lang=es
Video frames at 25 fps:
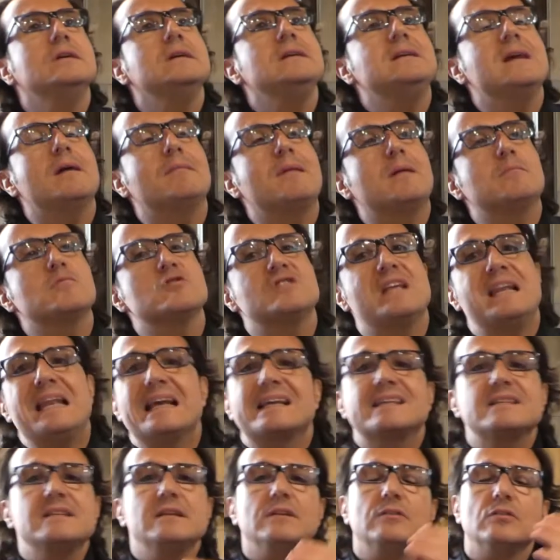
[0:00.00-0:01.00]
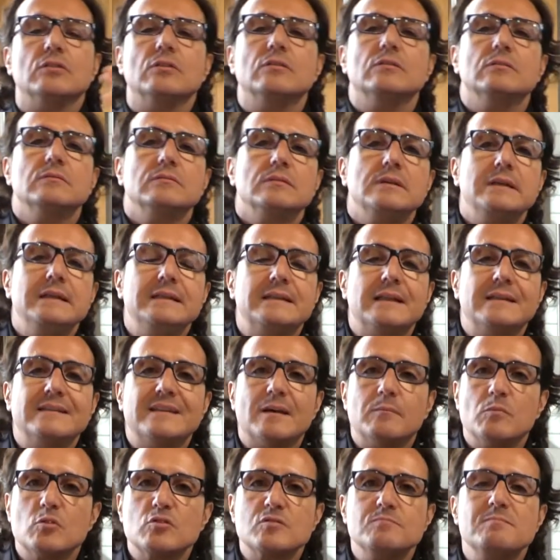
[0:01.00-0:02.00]
y hablamos del éxito,
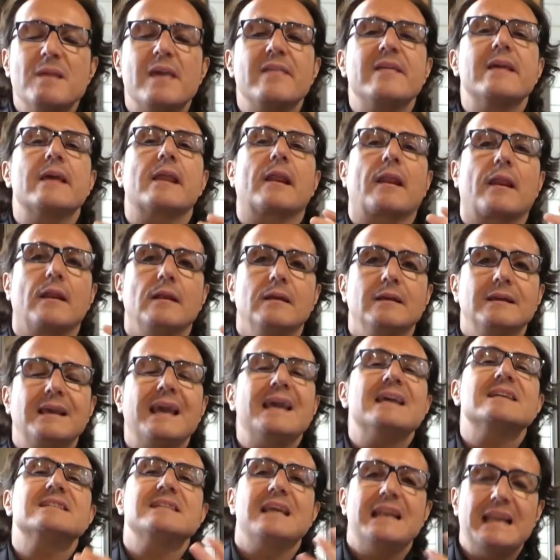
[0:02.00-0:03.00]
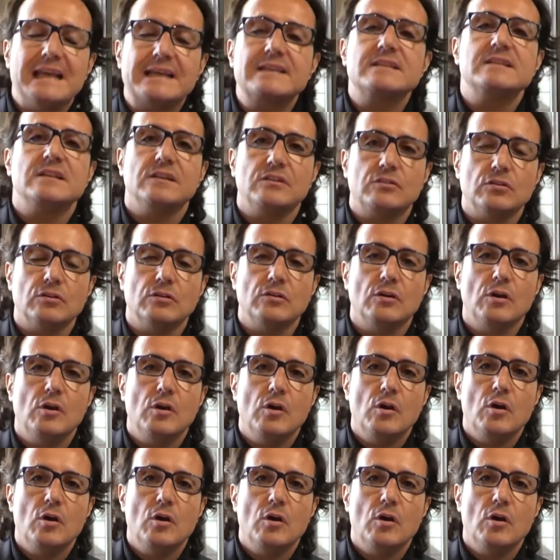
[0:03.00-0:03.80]
intentamos medir qué es el éxito